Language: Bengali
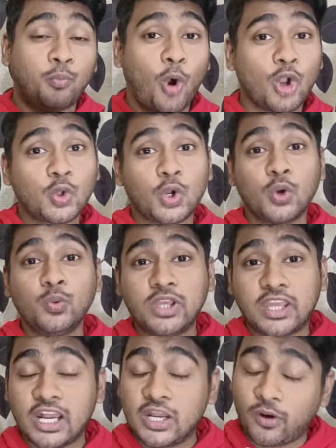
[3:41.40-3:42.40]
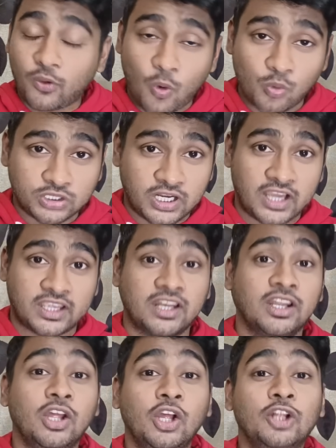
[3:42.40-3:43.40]
বল করে উইকেট নেওয়ার ক্ষমতা
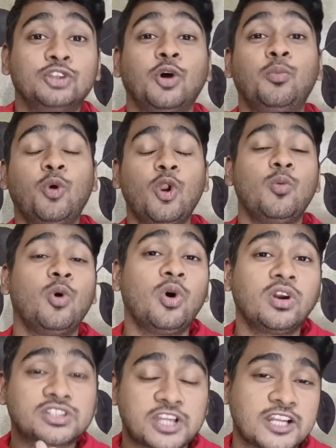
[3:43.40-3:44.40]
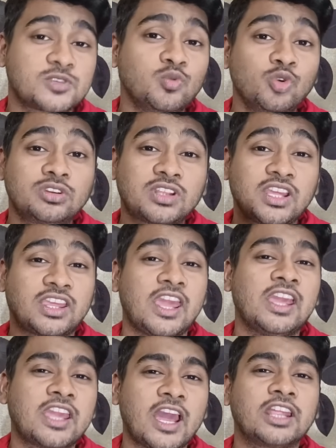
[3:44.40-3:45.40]
রাখেন তো বলবো শেষ মুহূর্তে
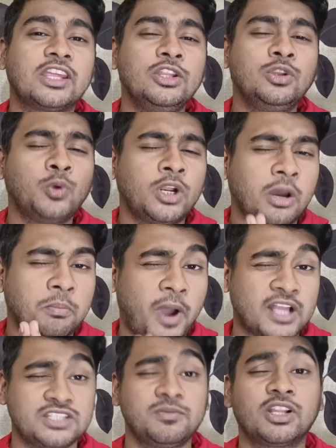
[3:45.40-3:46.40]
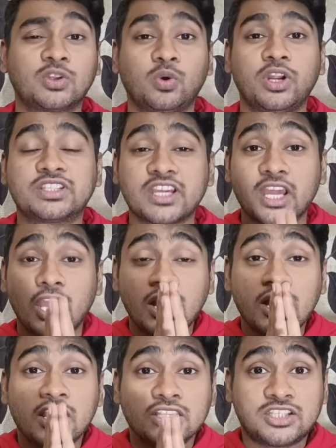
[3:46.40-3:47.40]
কে কে আর কিন্তু এটা বাজিমাত করেছে
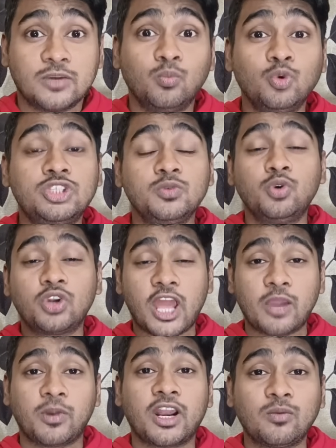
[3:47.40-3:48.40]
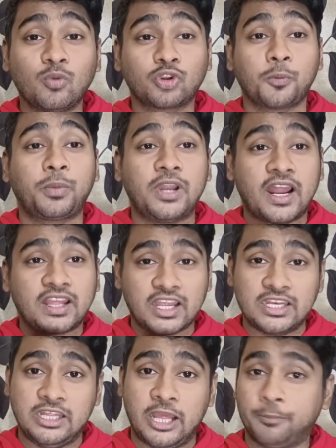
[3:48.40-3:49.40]
যে মুজিবুর রহমানের মতো
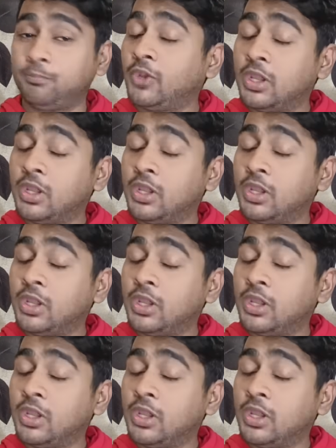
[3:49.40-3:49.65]
প্লেয়ারকে নিয়ে